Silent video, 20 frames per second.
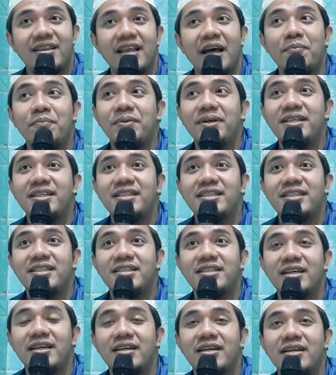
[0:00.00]
tapi
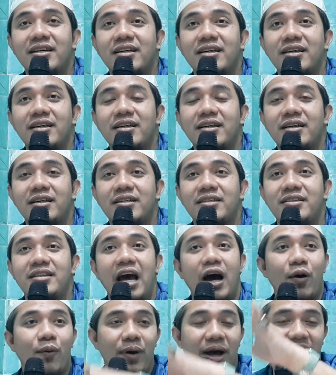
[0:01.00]
e,
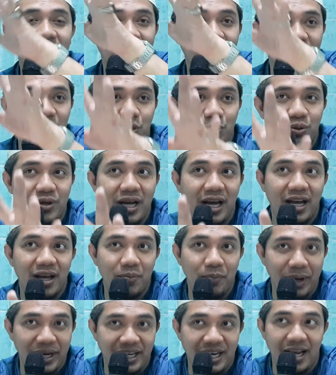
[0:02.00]
dakwahnya juga
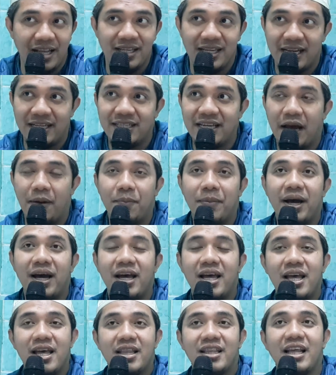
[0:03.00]
medannya
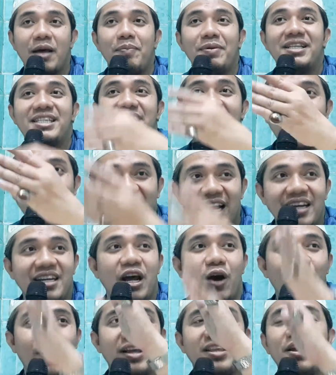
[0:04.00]
sama, tapi cara
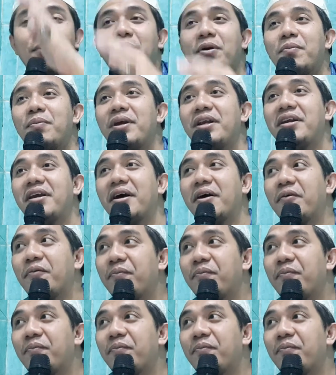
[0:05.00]
dakwahnya berbeda